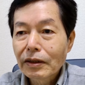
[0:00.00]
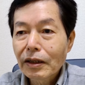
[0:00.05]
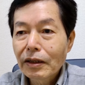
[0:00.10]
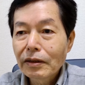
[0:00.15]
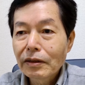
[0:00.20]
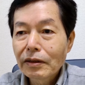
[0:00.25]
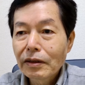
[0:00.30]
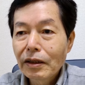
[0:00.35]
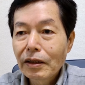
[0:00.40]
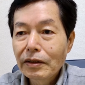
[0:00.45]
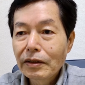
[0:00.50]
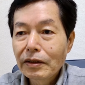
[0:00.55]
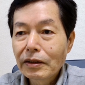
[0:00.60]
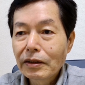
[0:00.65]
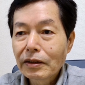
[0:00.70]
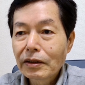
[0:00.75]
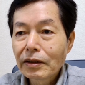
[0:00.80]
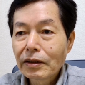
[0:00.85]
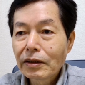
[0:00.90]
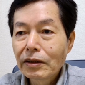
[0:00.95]
寛永
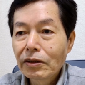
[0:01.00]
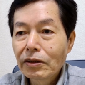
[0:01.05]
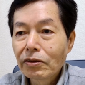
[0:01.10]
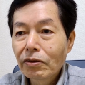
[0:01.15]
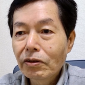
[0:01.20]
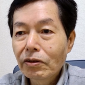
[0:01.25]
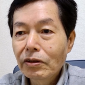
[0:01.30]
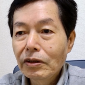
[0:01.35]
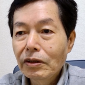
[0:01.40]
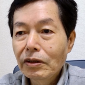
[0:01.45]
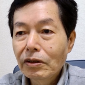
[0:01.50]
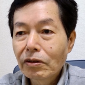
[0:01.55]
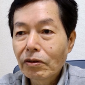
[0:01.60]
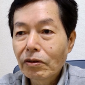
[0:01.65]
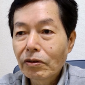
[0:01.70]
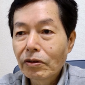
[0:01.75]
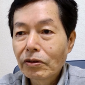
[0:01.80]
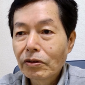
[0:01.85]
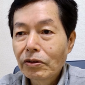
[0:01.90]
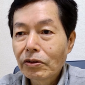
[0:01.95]
寺吉祥院
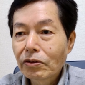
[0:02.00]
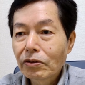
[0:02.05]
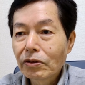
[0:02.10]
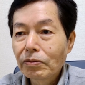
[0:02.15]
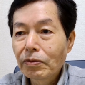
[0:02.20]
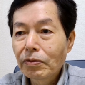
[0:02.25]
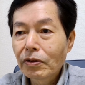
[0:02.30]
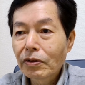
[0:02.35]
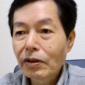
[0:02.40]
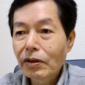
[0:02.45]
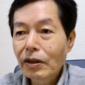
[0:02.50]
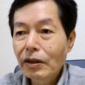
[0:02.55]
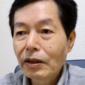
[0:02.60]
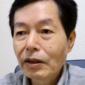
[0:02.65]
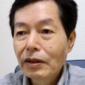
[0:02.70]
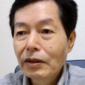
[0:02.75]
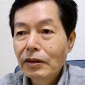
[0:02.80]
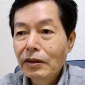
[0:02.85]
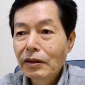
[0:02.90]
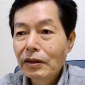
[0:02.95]
の宿坊で